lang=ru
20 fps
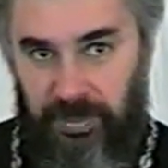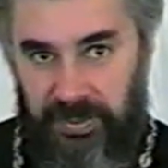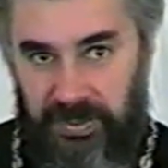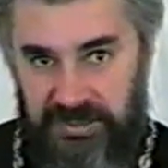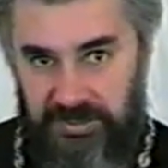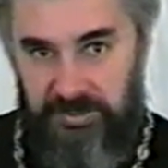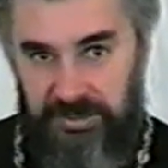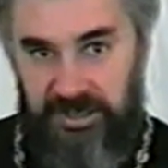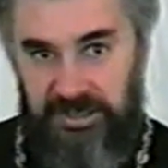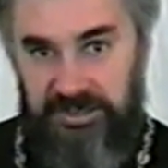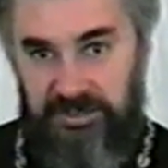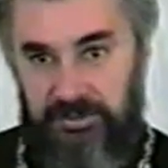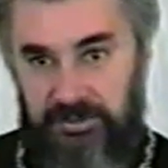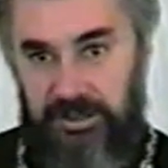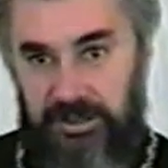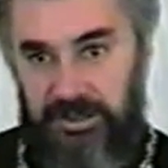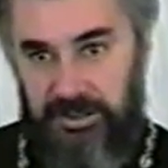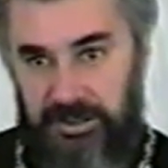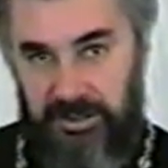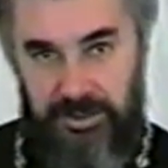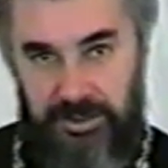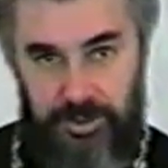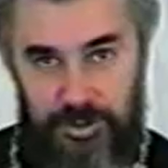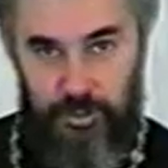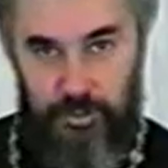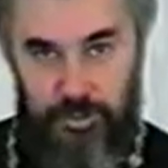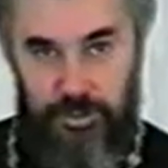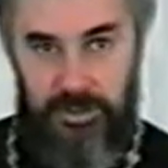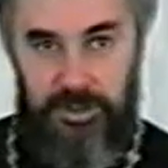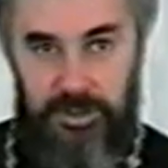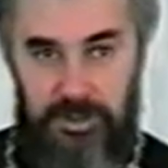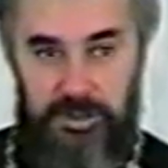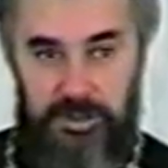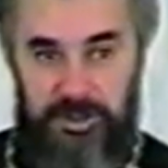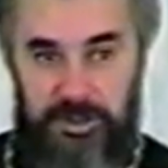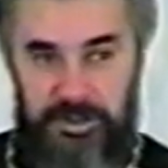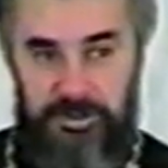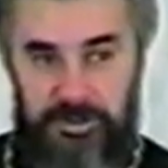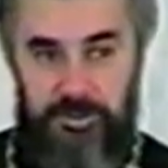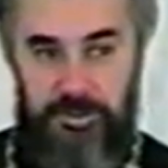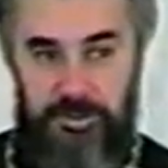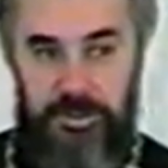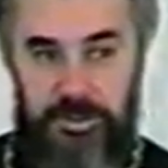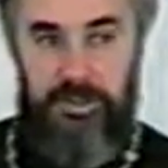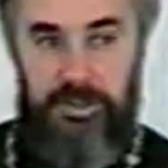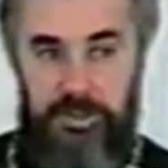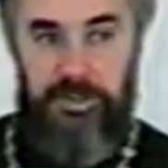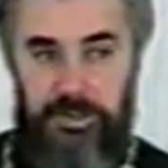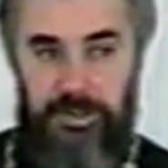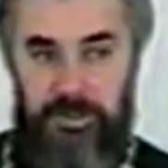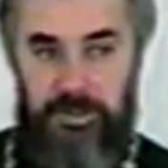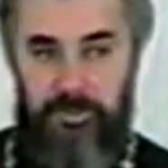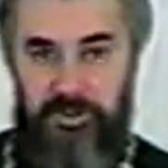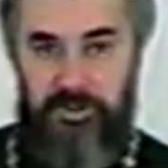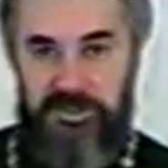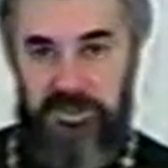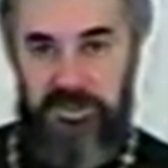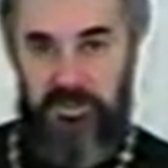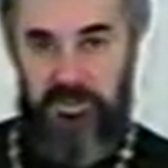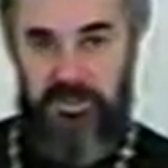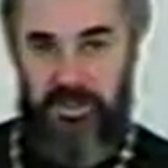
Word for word: к семье, к своей, это хорошо. Если он поставил